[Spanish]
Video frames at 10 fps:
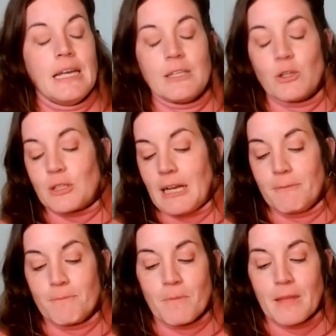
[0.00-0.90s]
Y
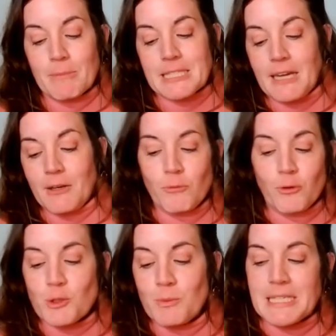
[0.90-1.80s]
total, pasan
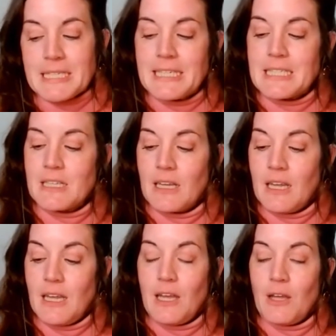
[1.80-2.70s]
unos meses
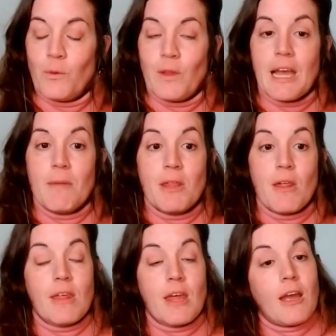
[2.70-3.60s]
y un día me
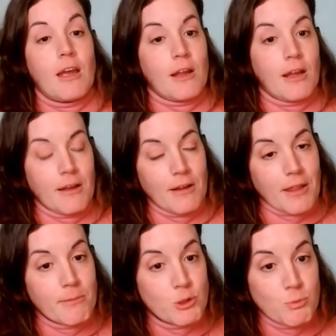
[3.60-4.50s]
dice,
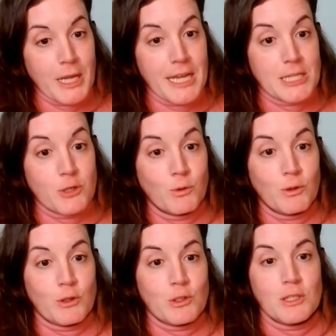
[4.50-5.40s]
¿hacemos pellas
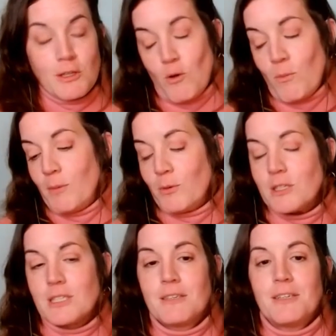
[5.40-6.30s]
juntos? Digo, hombre,
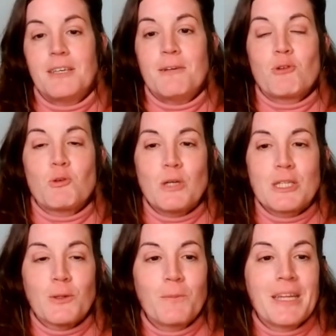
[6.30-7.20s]
pues por
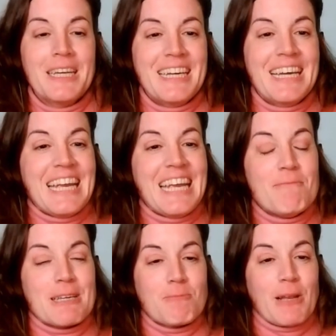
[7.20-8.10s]
supuesto.
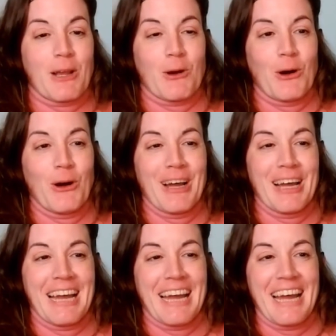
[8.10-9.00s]
Y me
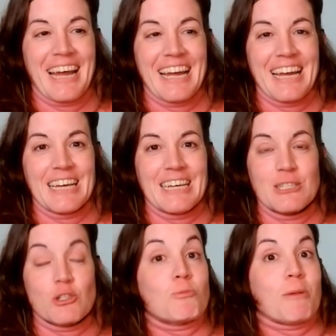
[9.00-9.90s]
explicó eh,
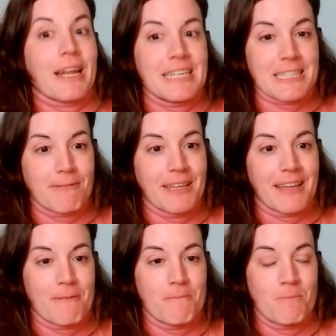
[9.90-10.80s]
sus planes de
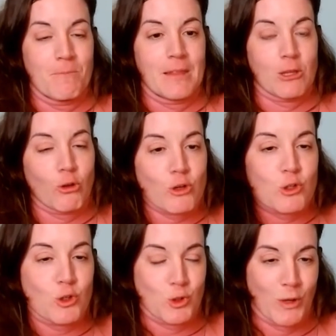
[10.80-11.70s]
vida, todos
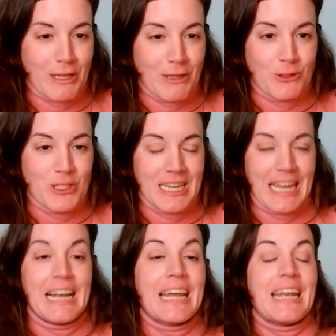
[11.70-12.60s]
sus sueños,
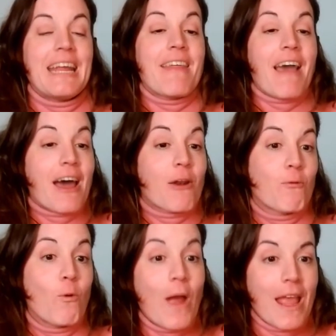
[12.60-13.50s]
que él quería dejar
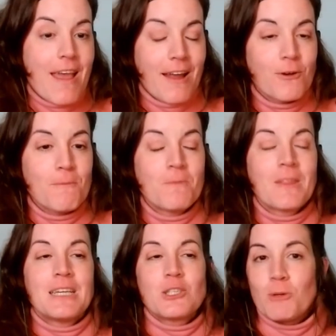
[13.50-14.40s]
huella, ¿no?
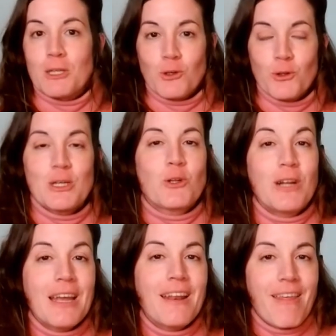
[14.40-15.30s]
Sobre todo eso,
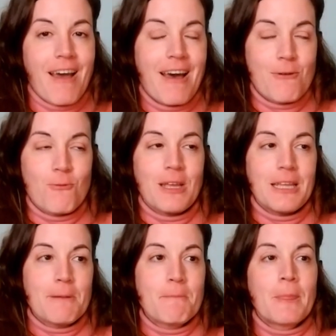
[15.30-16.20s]
él quería dejar
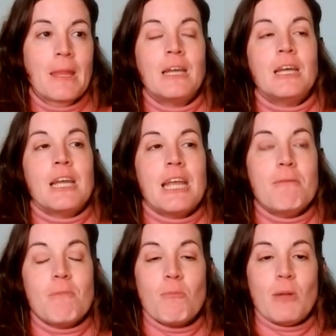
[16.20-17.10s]
huella.
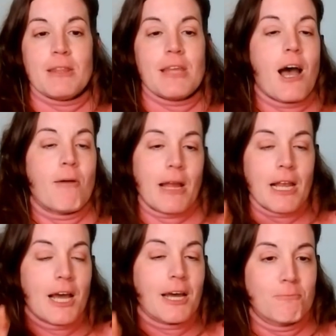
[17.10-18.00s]
Y me invita a
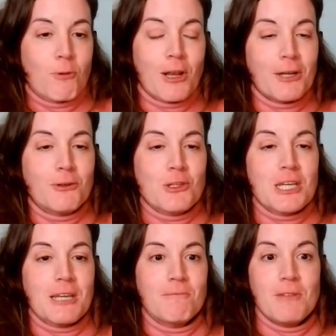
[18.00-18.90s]
bailar por la
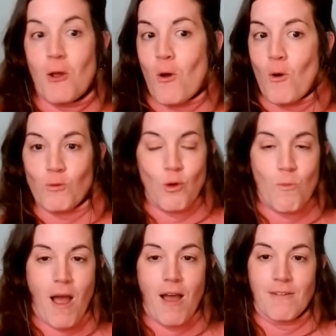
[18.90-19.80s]
noche. Digo,
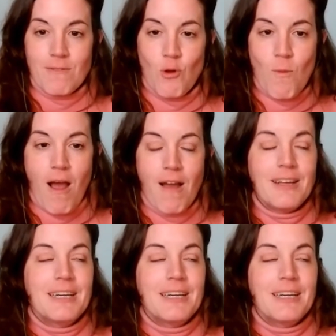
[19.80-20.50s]
toma, toma.